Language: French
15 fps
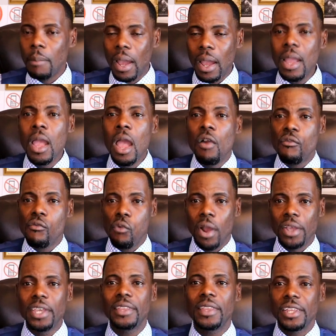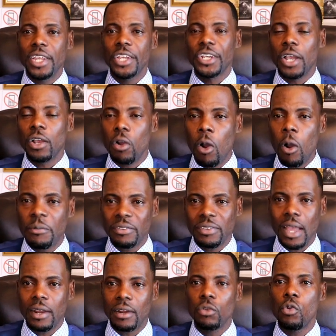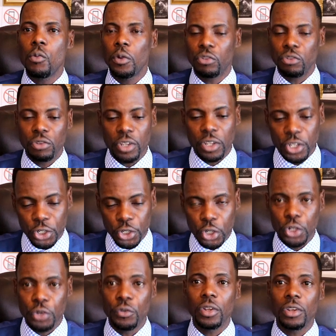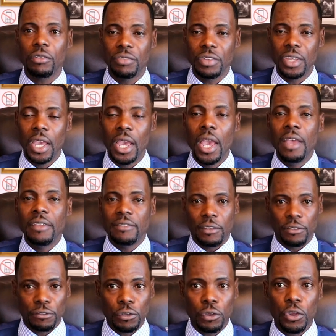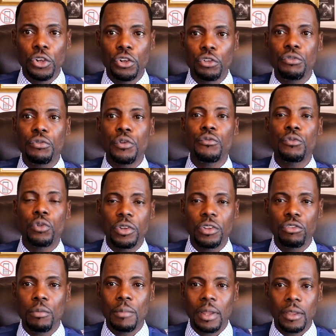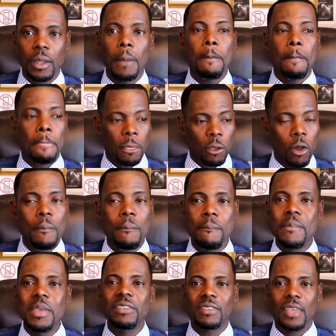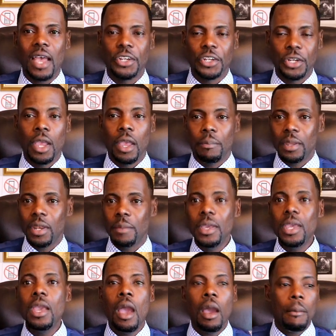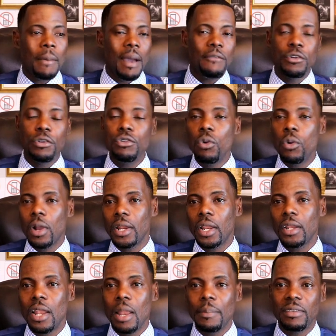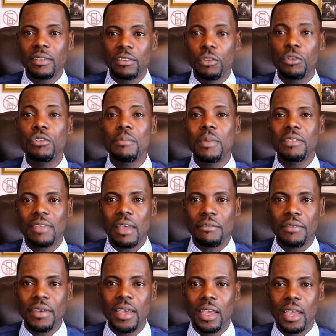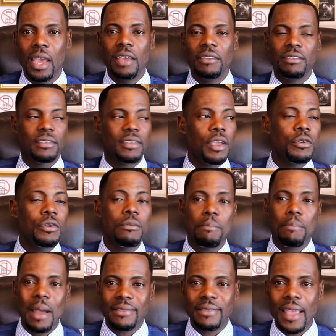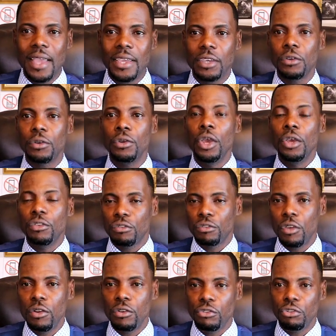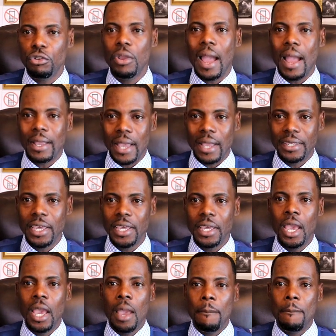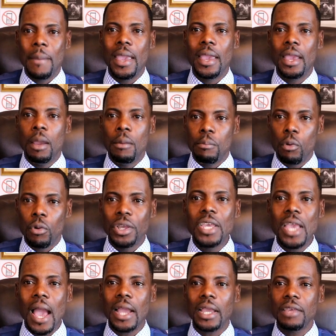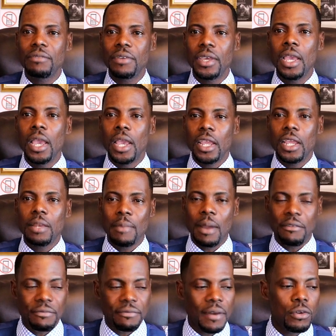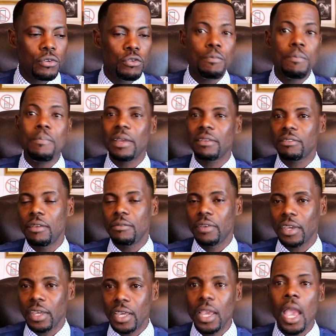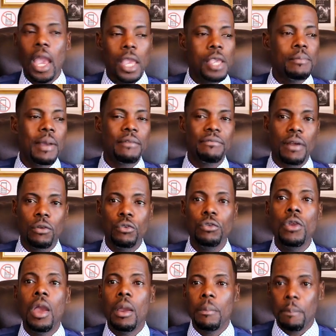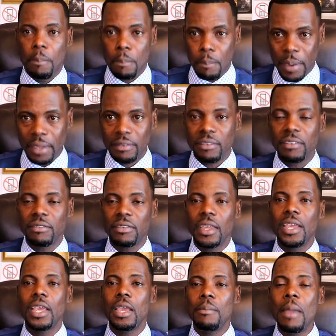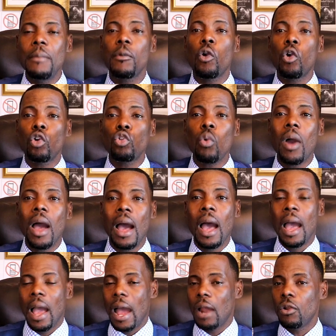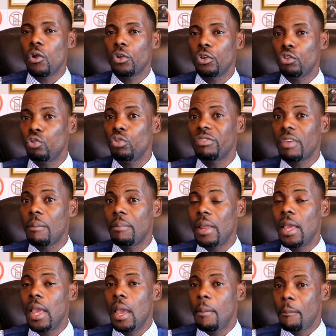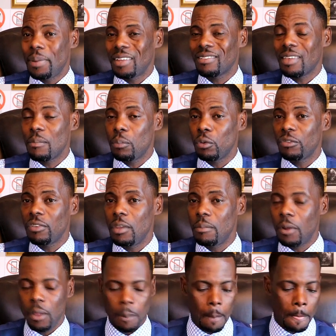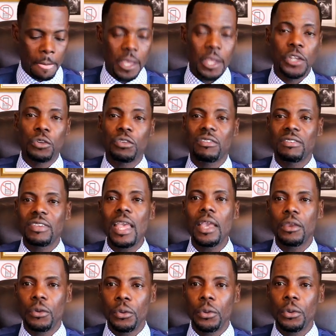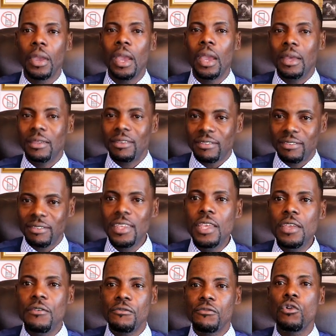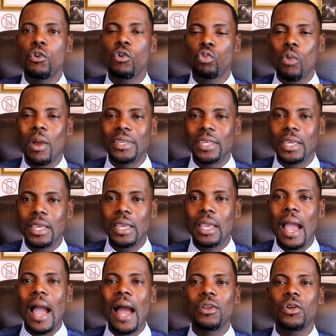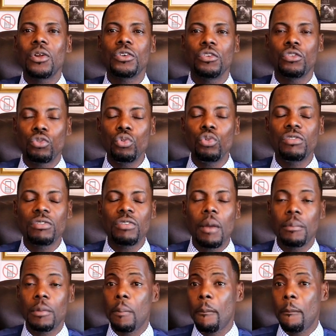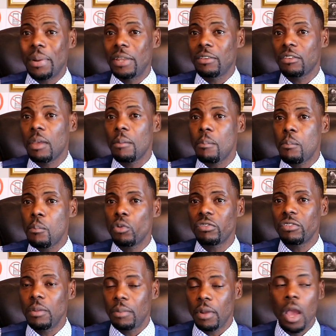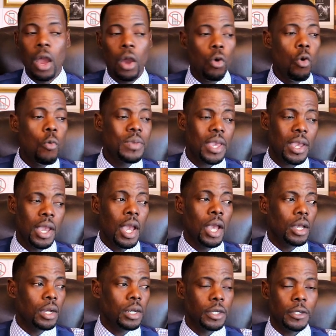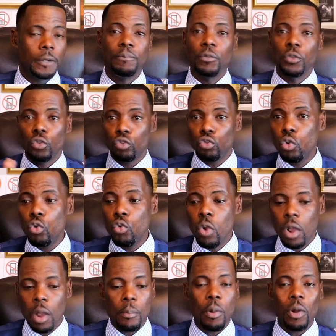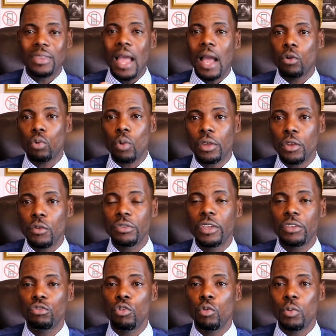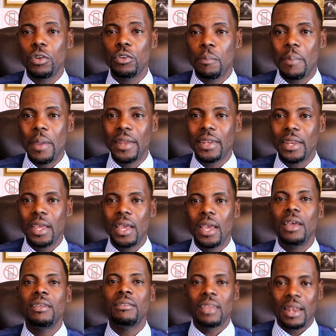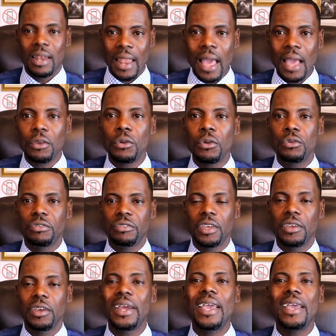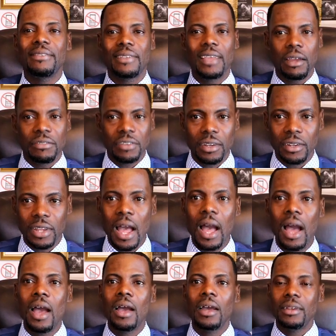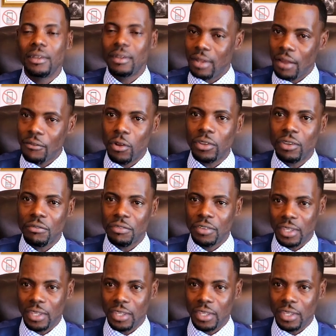Hein? Voyez derrière chaque obstacle l'opportunité de changer votre vie. C'est ce que je suis venu vous donner ce matin comme message. Bien aimé, ma venue au Canada n'a pas été une mince affaire. C'était une bataille que seul Dieu a gagnée. Mais pour y arriver, il m'a fallu persévérer, il m'a fallu persister et même croire alors que tout semblait presque impossible. Et je sais que si vous croyez alors que tout semble presque impossible, ou bien euh, tout à croire que vous êtes sur le point de perdre, c'est là que le Seigneur interviendra dans votre